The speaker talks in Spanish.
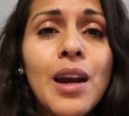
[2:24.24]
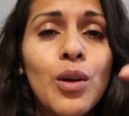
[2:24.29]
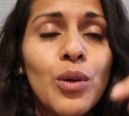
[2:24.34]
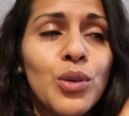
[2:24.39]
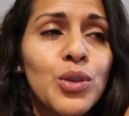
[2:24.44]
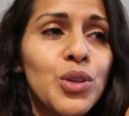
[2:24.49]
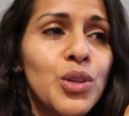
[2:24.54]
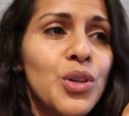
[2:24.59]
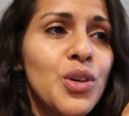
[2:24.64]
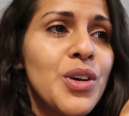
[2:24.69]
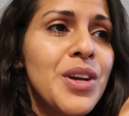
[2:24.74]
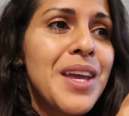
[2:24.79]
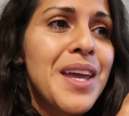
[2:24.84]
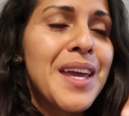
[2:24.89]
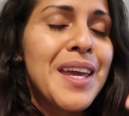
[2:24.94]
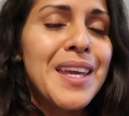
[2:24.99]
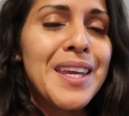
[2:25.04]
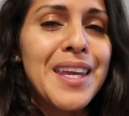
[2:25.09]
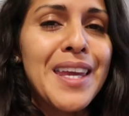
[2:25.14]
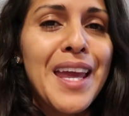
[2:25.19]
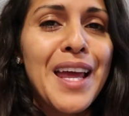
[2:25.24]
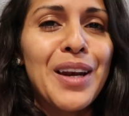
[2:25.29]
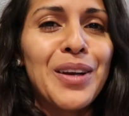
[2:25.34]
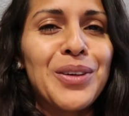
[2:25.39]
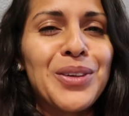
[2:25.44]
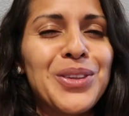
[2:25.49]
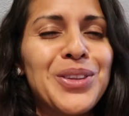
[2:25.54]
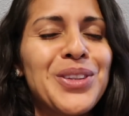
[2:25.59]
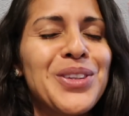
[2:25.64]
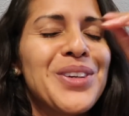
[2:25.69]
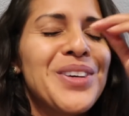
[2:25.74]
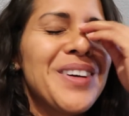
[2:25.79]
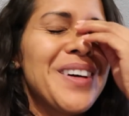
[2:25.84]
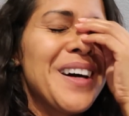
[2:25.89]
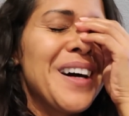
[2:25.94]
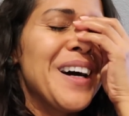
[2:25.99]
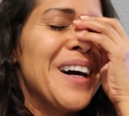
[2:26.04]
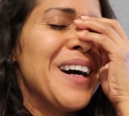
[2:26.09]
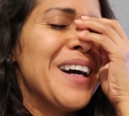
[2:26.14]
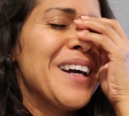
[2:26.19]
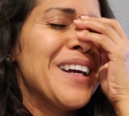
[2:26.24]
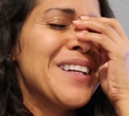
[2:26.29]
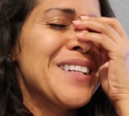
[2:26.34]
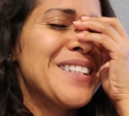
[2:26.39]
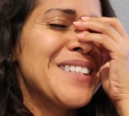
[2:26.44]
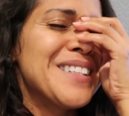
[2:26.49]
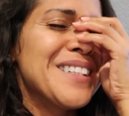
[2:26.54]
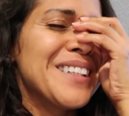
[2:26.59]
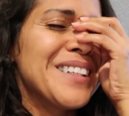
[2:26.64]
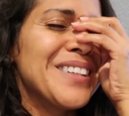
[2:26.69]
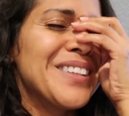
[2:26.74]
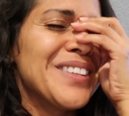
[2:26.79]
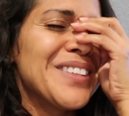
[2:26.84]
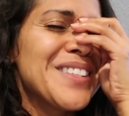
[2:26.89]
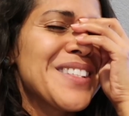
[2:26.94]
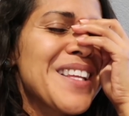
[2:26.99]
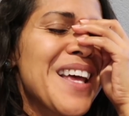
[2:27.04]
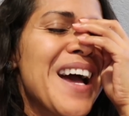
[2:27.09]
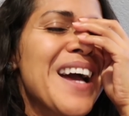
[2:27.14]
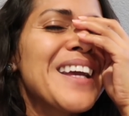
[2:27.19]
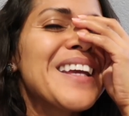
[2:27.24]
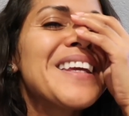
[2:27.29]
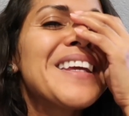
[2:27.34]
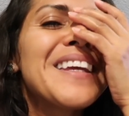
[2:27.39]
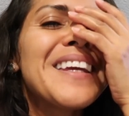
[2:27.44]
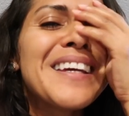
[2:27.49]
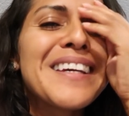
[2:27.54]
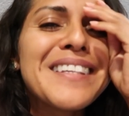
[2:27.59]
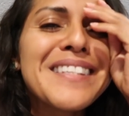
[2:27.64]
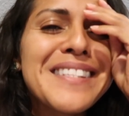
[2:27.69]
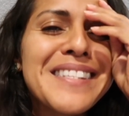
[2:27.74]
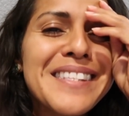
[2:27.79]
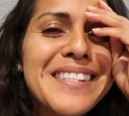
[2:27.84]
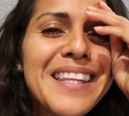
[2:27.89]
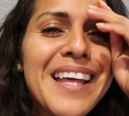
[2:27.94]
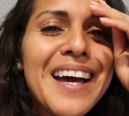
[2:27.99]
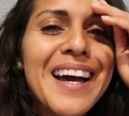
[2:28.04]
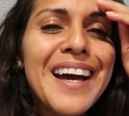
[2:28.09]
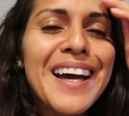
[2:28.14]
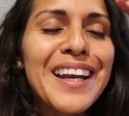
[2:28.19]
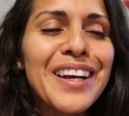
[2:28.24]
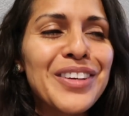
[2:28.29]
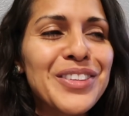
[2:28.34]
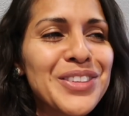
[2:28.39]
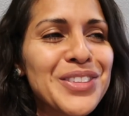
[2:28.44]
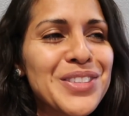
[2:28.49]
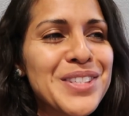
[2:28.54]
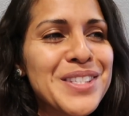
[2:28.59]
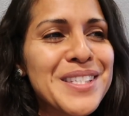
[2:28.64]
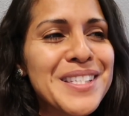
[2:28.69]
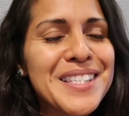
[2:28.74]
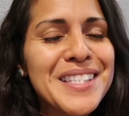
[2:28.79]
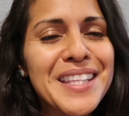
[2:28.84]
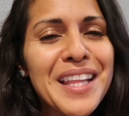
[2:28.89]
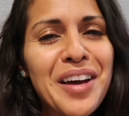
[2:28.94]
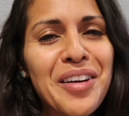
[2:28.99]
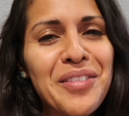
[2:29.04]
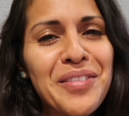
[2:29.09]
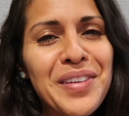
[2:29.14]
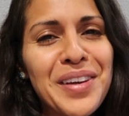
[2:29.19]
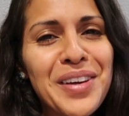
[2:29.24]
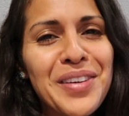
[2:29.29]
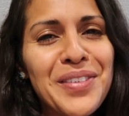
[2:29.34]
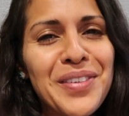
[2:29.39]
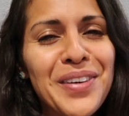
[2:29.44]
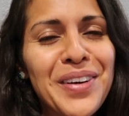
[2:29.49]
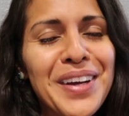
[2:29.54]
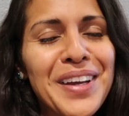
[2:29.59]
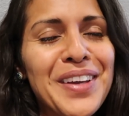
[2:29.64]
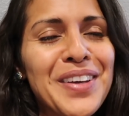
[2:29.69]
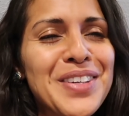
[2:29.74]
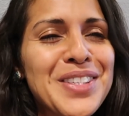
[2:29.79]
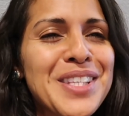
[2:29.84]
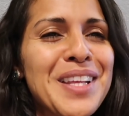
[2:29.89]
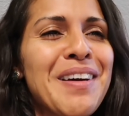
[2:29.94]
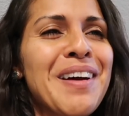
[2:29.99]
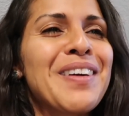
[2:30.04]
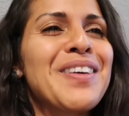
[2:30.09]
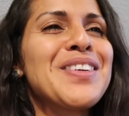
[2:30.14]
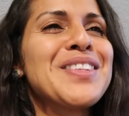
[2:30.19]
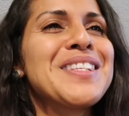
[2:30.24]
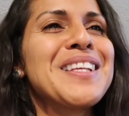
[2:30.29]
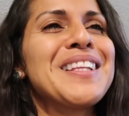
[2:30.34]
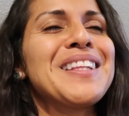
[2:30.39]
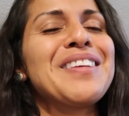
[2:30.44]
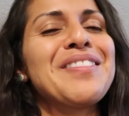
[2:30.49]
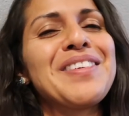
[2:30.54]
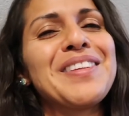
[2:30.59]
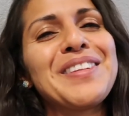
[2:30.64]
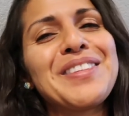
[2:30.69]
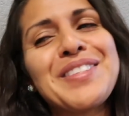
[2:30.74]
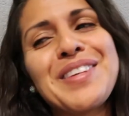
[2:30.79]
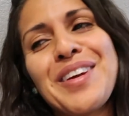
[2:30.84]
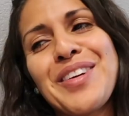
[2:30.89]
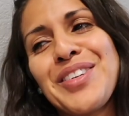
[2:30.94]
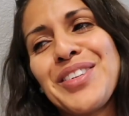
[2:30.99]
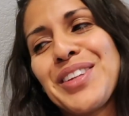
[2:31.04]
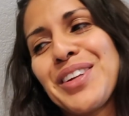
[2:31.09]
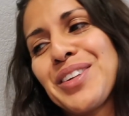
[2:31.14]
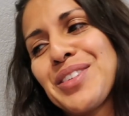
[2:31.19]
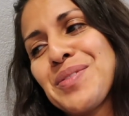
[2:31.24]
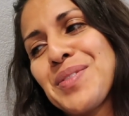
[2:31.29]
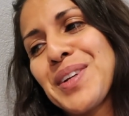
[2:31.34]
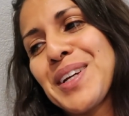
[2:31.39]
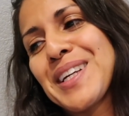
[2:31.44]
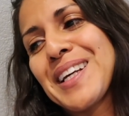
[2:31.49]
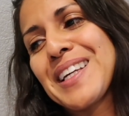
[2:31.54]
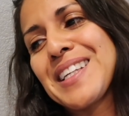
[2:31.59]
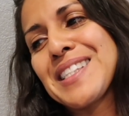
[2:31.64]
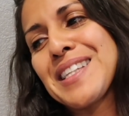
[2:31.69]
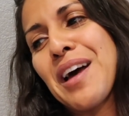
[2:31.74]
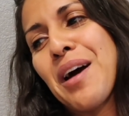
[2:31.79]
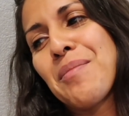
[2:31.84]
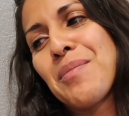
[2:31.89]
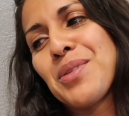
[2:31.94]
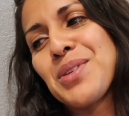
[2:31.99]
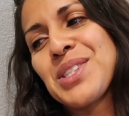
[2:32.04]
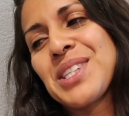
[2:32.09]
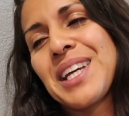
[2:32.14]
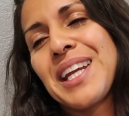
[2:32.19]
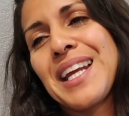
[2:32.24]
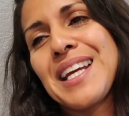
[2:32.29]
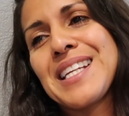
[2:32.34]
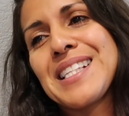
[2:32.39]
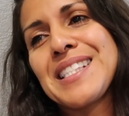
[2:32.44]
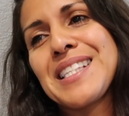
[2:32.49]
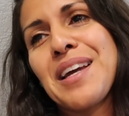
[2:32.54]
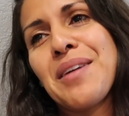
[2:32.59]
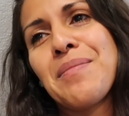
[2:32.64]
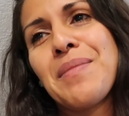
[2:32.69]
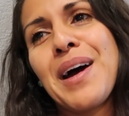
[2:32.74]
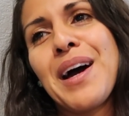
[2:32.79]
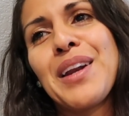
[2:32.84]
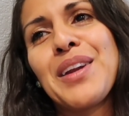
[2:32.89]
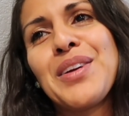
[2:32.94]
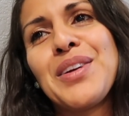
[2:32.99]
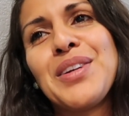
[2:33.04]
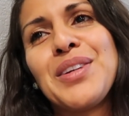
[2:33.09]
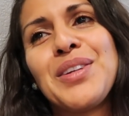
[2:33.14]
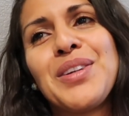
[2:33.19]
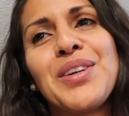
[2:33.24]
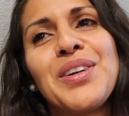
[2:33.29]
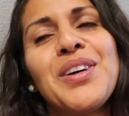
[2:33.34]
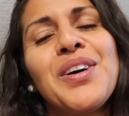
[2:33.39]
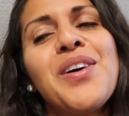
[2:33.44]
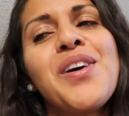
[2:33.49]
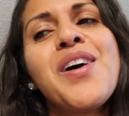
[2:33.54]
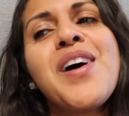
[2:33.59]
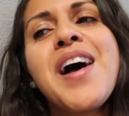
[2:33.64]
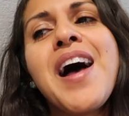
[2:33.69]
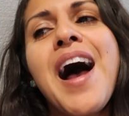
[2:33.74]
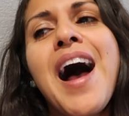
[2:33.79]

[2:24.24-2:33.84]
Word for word: el otro y el otro, ay chicos, aquí está, el otro sí está vivo y yo estaba con sentimientos encontrados porque aquí estábamos Grecia, Mario y yo,